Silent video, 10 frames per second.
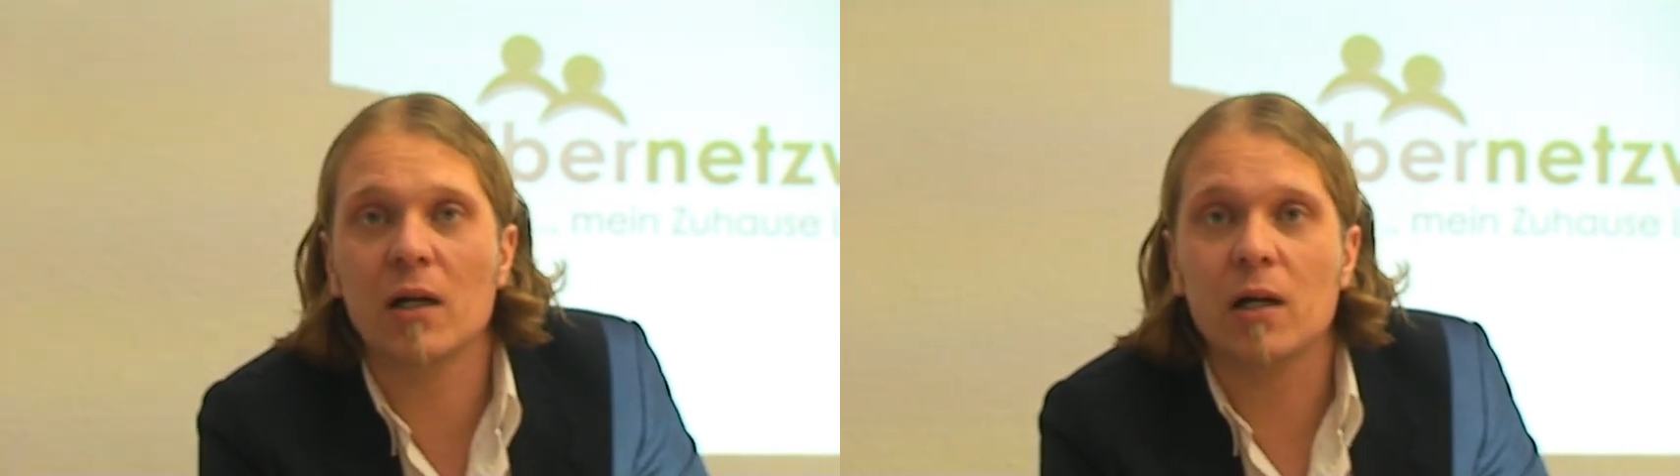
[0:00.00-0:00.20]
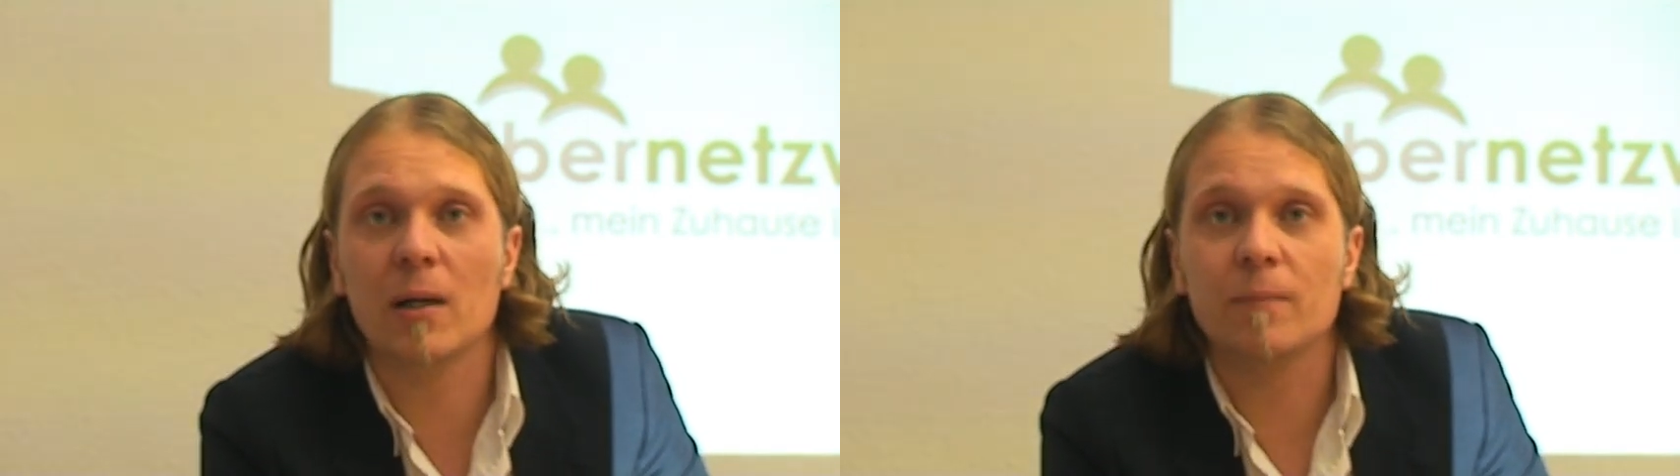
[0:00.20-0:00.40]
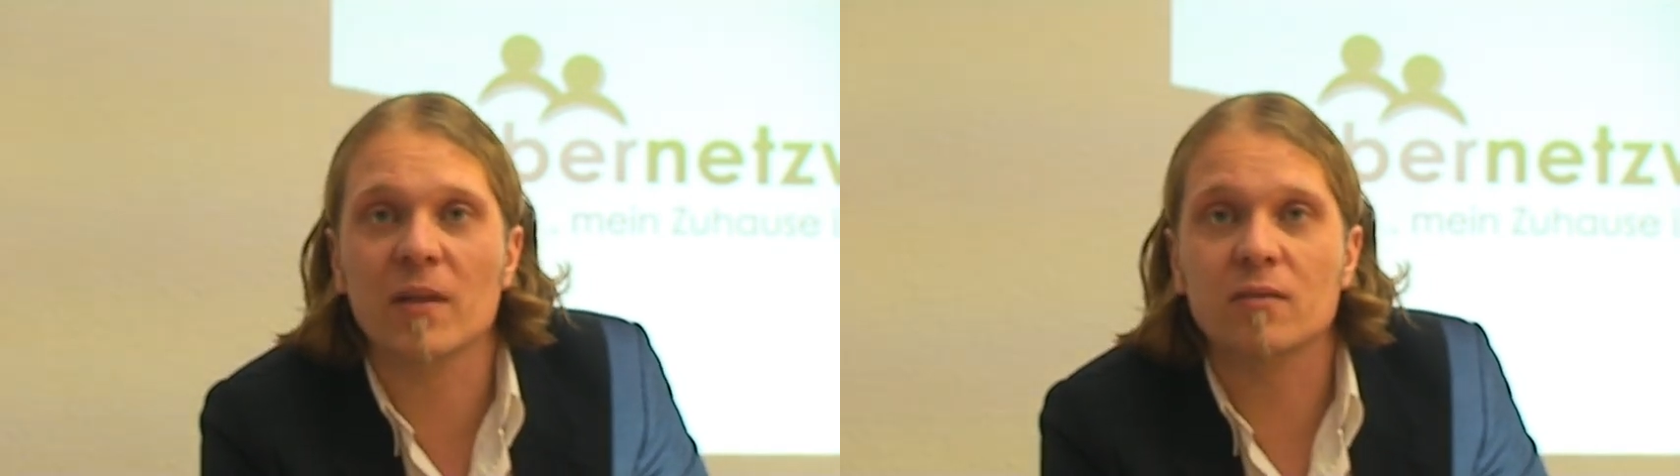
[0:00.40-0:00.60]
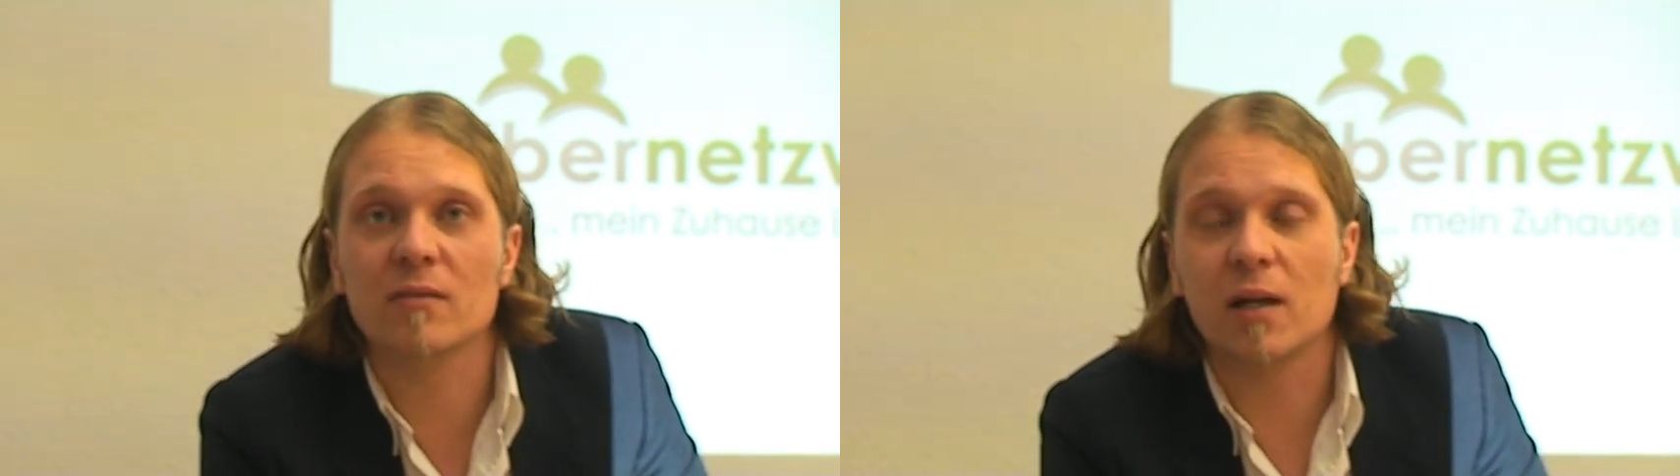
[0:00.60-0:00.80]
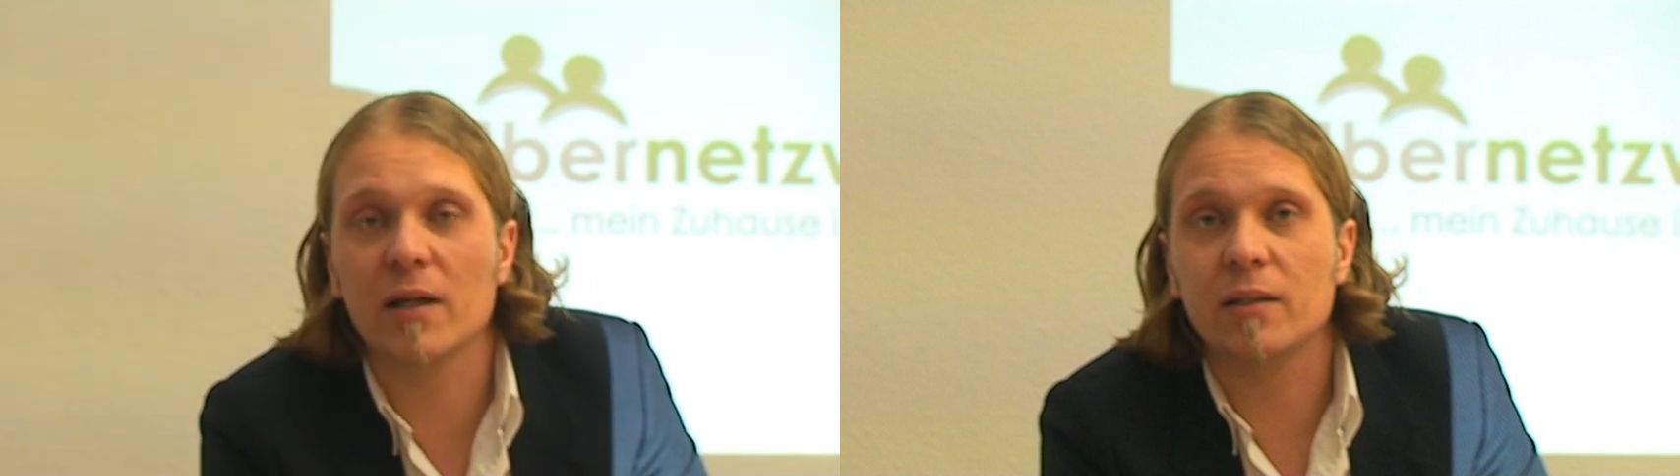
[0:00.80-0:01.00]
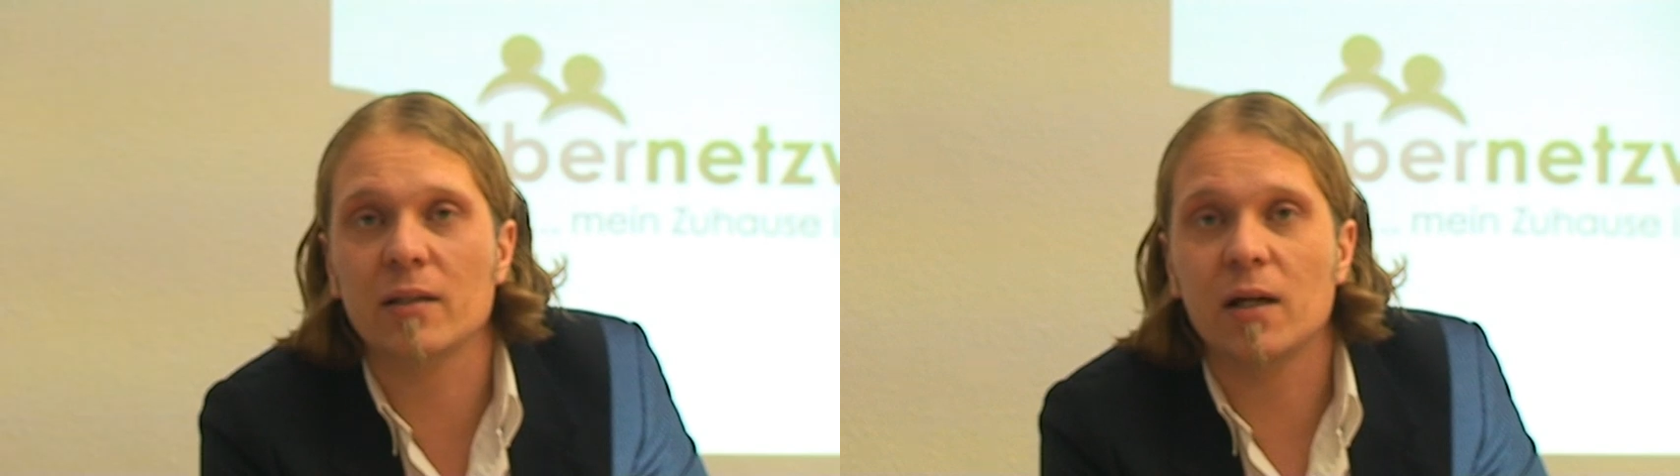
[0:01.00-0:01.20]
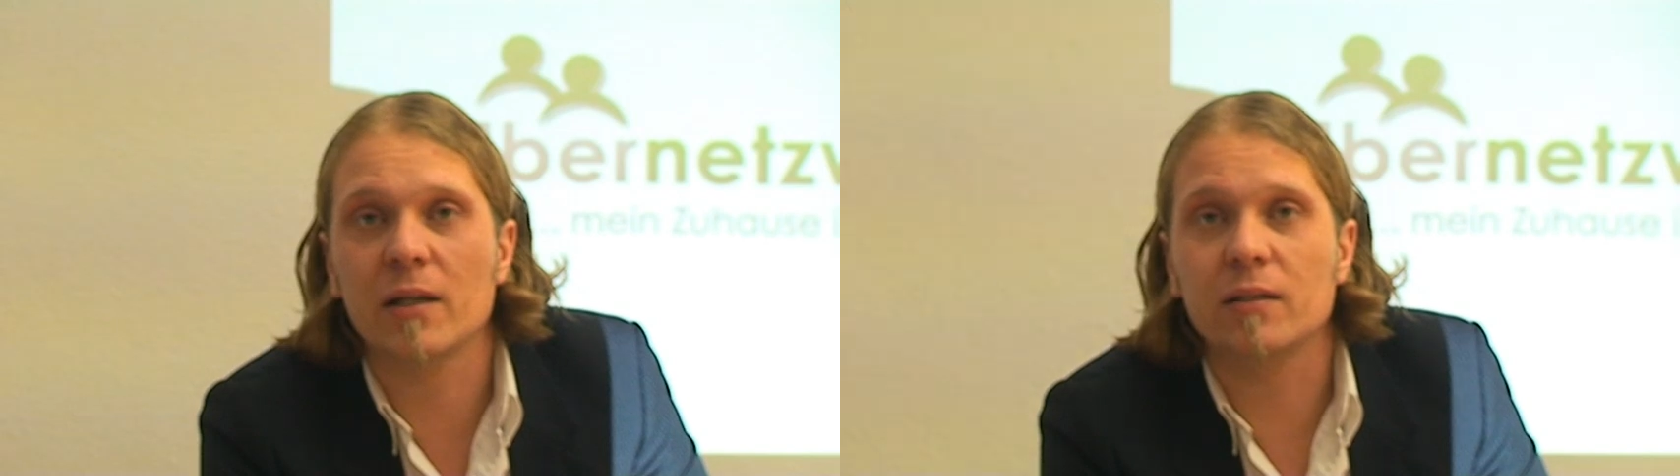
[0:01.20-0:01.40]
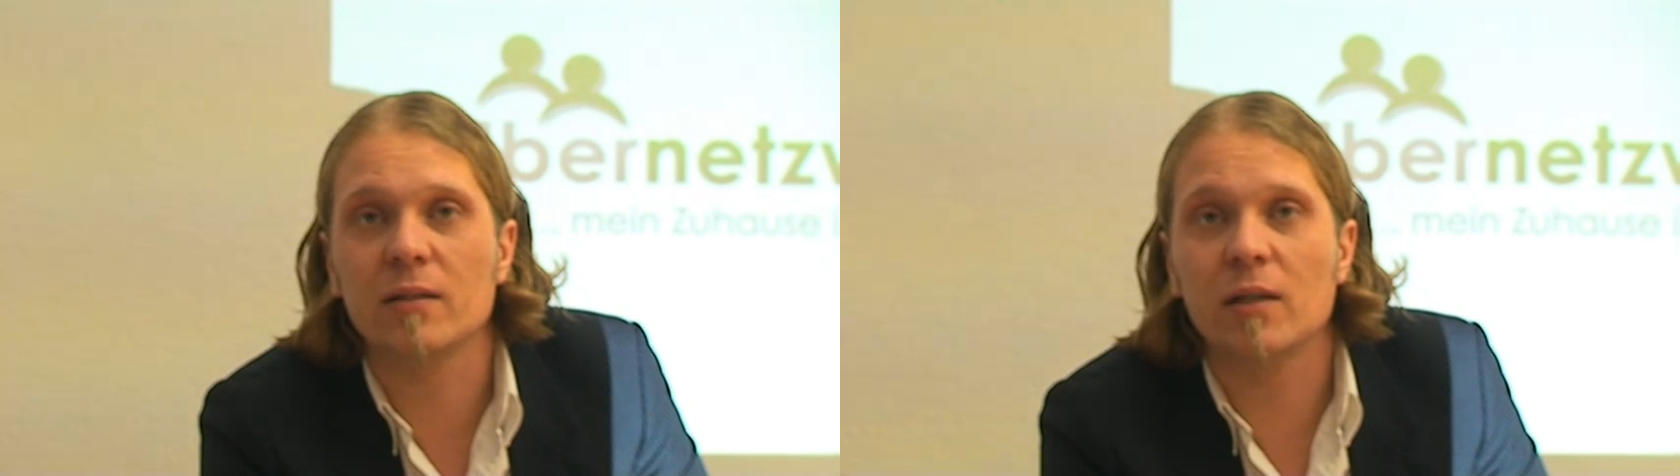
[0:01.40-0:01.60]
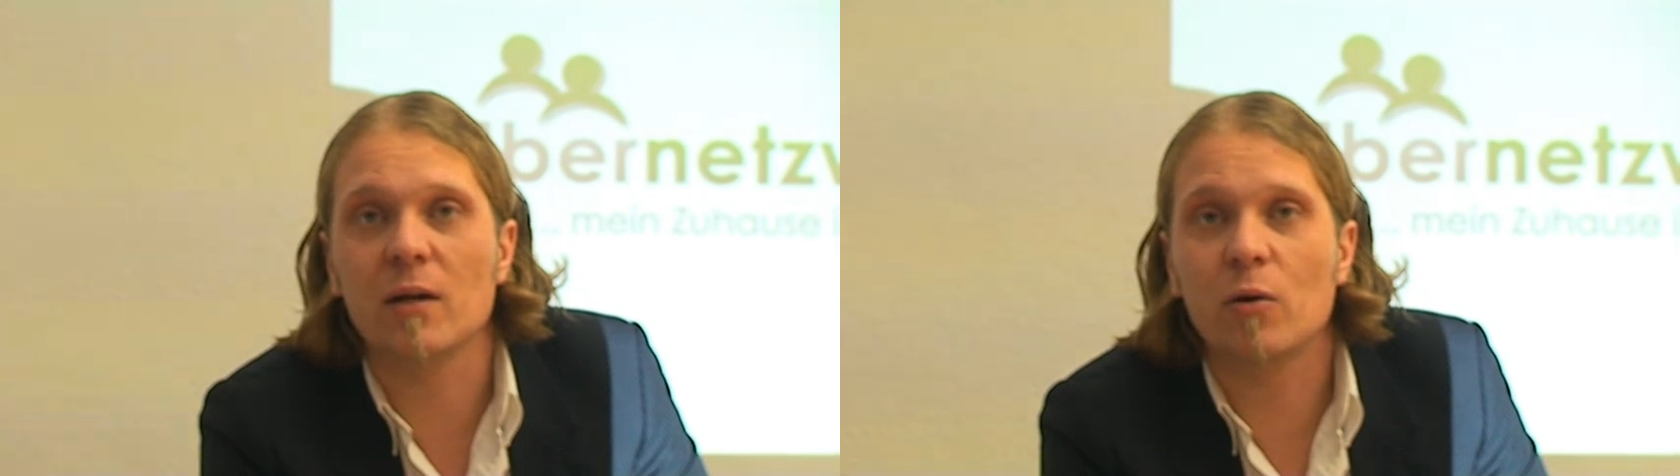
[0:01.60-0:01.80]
Ähm, das ist ein, ein äh,